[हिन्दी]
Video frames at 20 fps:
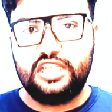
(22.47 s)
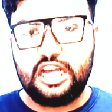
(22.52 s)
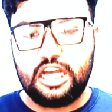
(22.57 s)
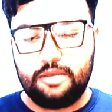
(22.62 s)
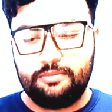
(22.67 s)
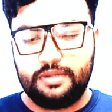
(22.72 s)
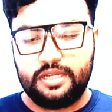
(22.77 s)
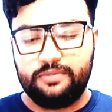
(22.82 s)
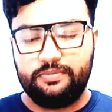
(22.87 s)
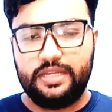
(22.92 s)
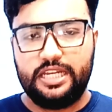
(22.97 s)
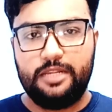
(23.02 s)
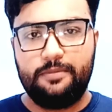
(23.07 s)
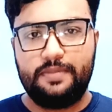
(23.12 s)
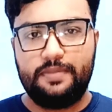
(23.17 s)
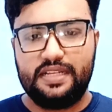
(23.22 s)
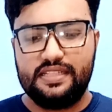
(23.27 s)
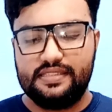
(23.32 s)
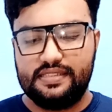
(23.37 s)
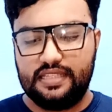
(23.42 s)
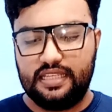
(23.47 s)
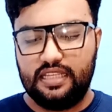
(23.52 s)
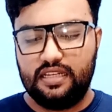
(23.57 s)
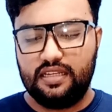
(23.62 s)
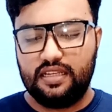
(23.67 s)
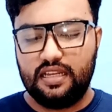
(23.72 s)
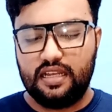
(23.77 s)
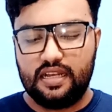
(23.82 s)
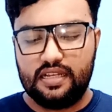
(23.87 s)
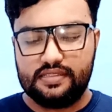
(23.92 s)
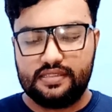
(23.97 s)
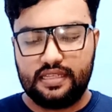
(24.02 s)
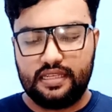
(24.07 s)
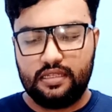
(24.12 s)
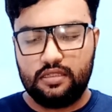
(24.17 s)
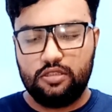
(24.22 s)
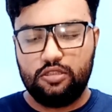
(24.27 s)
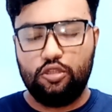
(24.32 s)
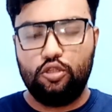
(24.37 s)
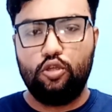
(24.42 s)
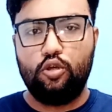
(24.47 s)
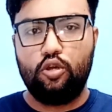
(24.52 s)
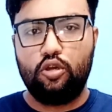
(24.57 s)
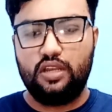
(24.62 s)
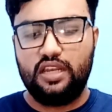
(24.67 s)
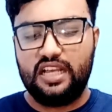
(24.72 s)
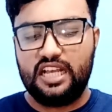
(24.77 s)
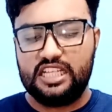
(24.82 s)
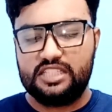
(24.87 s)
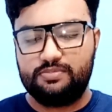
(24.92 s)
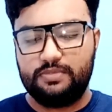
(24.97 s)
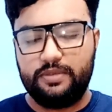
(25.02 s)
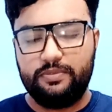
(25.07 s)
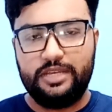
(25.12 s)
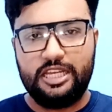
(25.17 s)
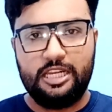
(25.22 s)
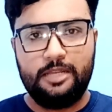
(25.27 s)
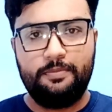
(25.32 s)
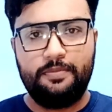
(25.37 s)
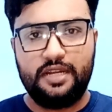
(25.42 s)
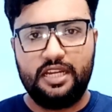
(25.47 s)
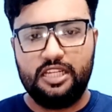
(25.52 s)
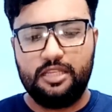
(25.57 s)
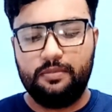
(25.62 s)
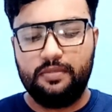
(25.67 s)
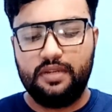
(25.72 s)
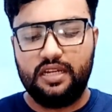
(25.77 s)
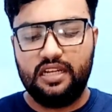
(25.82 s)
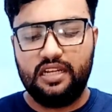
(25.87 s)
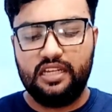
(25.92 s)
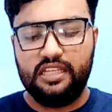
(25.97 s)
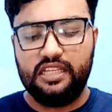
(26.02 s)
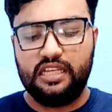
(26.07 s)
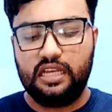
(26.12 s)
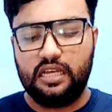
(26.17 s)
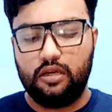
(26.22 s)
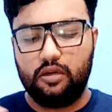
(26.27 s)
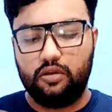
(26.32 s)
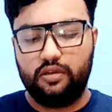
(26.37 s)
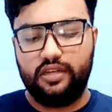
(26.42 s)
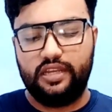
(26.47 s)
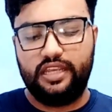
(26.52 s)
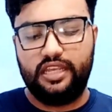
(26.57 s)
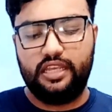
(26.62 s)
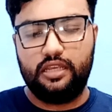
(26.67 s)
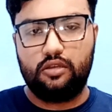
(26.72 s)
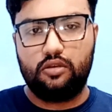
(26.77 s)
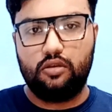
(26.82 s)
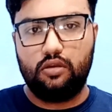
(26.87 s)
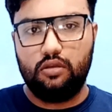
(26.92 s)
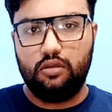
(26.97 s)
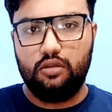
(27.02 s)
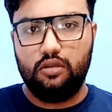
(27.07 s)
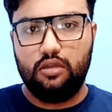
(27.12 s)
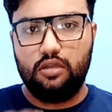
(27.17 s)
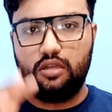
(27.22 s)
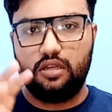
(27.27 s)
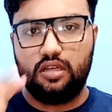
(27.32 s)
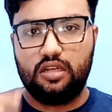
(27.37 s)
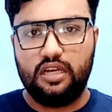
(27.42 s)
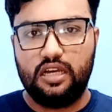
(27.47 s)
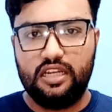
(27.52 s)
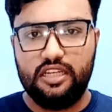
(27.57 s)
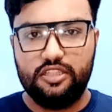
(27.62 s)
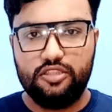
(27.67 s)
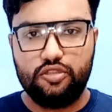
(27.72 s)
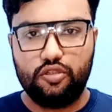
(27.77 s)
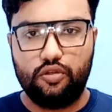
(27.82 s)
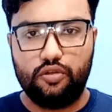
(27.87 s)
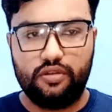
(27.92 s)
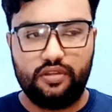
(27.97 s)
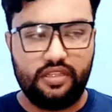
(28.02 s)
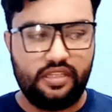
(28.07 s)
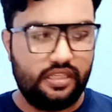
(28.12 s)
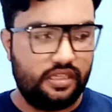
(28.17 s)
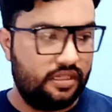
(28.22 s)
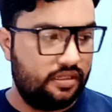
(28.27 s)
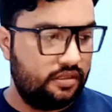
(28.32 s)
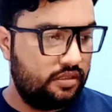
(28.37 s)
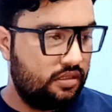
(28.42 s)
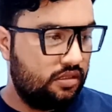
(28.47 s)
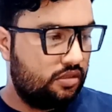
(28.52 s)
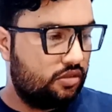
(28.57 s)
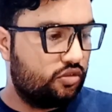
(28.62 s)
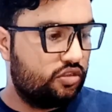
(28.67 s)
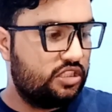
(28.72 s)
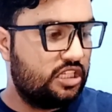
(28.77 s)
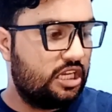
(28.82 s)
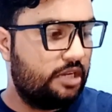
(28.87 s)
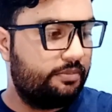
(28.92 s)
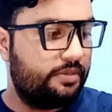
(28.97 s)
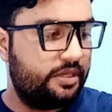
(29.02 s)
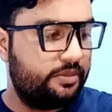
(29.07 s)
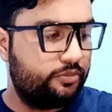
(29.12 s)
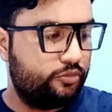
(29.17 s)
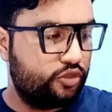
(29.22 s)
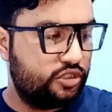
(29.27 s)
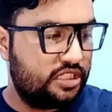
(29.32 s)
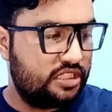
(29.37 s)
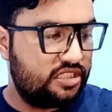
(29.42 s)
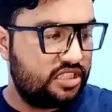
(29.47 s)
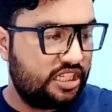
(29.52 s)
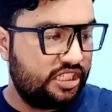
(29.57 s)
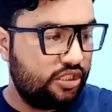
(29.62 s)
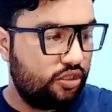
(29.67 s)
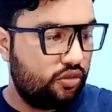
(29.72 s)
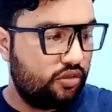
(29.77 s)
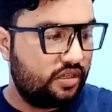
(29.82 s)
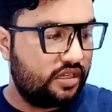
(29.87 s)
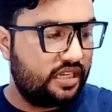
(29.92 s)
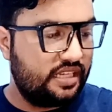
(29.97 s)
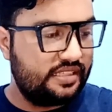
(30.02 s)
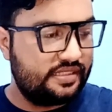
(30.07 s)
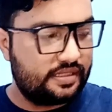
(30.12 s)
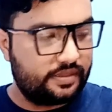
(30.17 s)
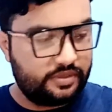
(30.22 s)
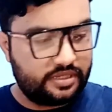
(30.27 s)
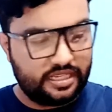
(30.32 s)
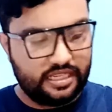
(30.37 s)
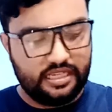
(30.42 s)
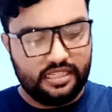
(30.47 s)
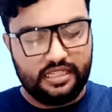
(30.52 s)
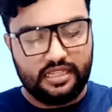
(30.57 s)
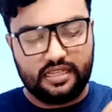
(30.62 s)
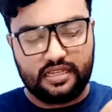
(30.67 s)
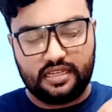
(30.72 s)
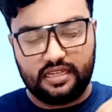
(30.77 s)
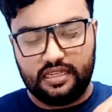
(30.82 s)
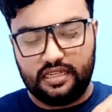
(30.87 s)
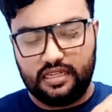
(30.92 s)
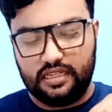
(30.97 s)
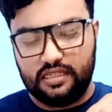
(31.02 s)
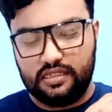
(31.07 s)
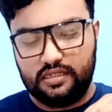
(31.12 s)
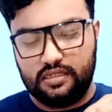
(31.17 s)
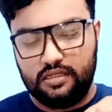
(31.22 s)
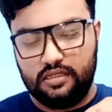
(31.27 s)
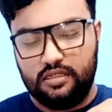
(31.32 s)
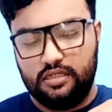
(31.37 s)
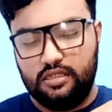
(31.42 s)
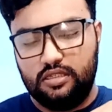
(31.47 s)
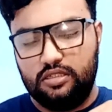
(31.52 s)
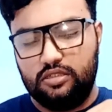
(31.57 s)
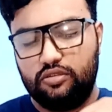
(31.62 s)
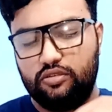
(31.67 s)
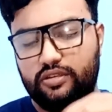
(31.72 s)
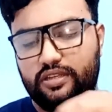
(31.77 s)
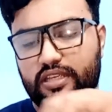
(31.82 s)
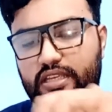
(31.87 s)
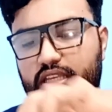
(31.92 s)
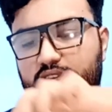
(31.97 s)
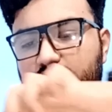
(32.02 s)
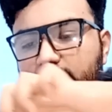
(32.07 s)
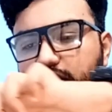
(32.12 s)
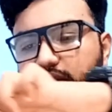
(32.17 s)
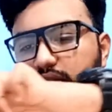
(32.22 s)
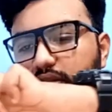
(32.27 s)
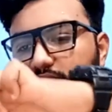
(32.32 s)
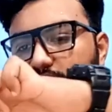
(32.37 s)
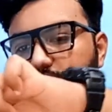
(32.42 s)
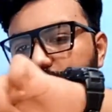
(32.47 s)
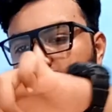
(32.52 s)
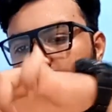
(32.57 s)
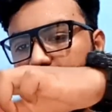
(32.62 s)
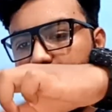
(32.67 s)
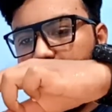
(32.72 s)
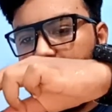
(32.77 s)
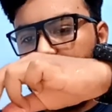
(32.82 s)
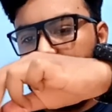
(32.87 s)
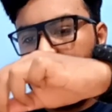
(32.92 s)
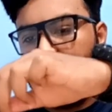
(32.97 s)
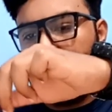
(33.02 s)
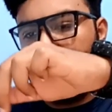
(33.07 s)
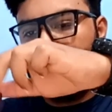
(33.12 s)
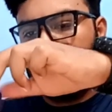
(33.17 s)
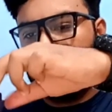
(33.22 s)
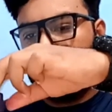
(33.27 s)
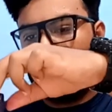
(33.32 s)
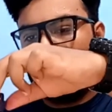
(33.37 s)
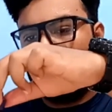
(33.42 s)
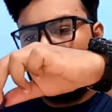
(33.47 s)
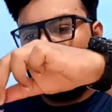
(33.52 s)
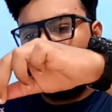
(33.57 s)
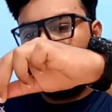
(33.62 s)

यहाँ पर मेरे पास तीन ग्लास हैं दो ग्लास में मैंने पानी भर लिया और एक को खाली छोड़ दिया तो यहाँ पर मुझे चाहिए होगा इसके लिए कलर तो एक जो